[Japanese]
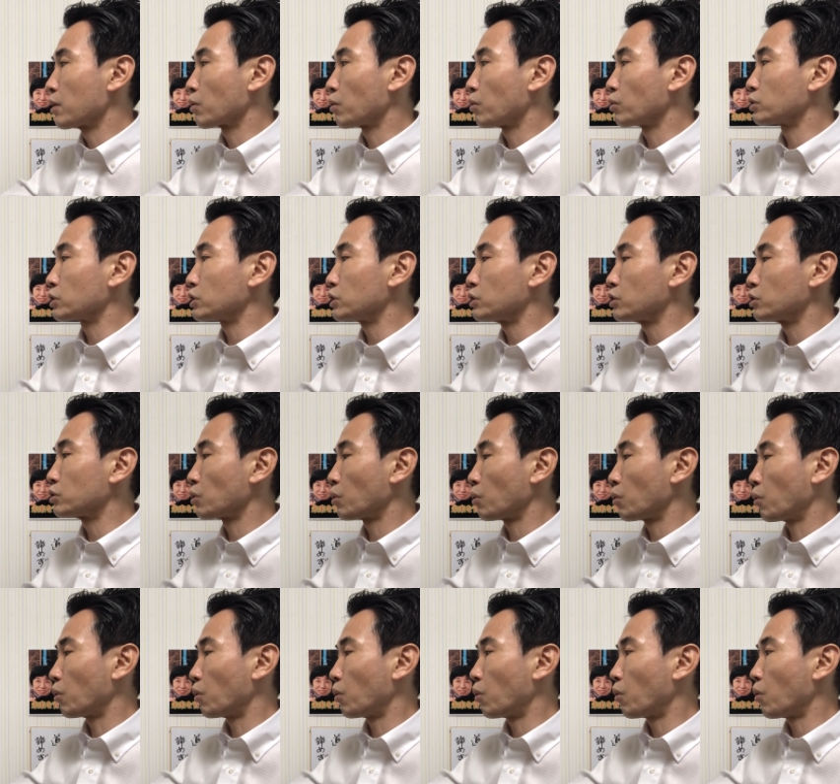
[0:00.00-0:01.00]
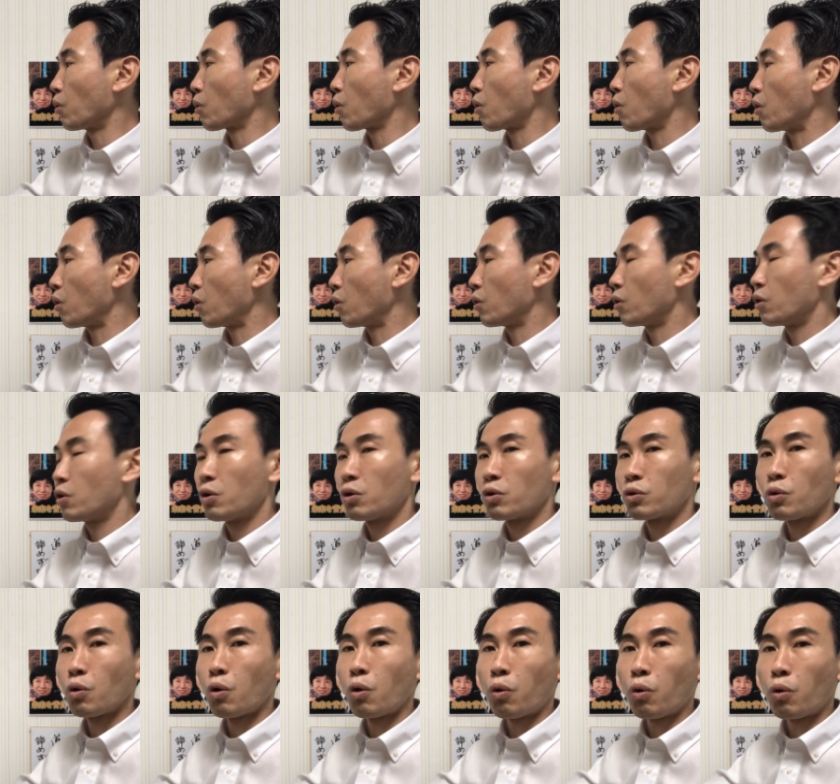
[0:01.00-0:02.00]
個人情報保護
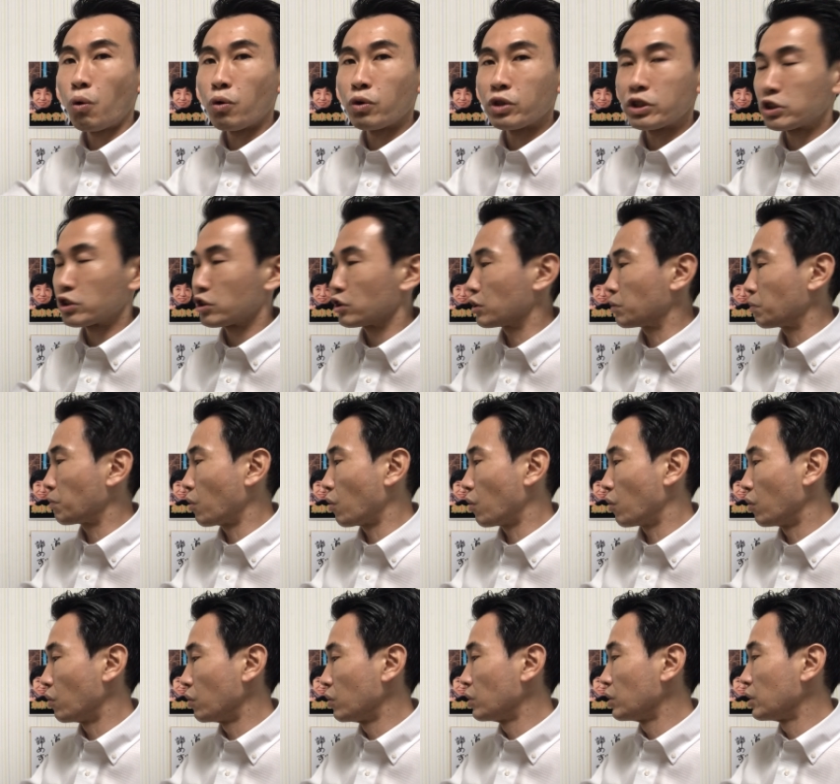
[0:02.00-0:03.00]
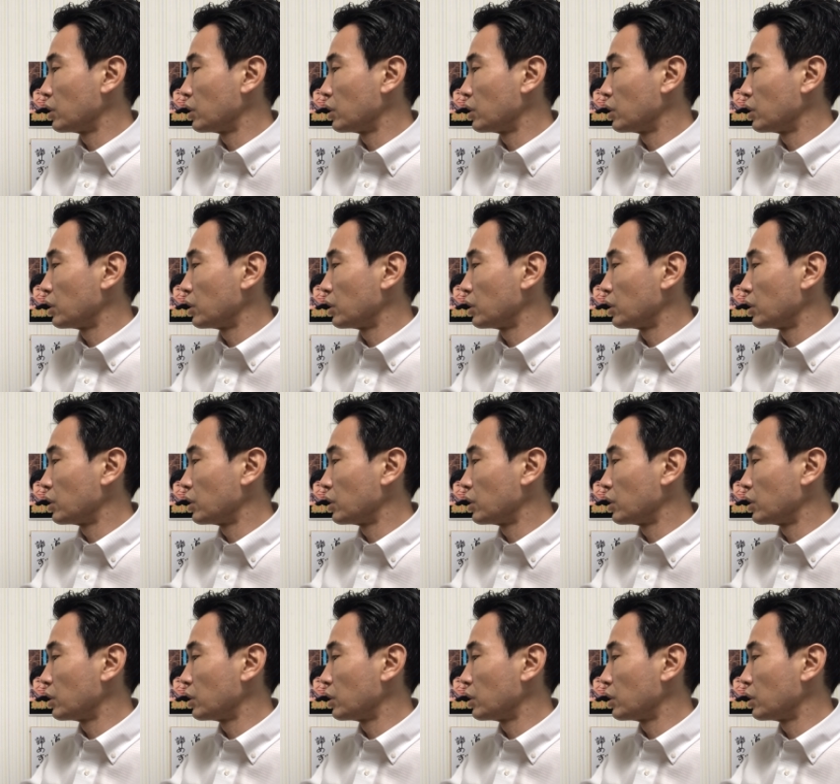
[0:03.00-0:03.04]
の法律にも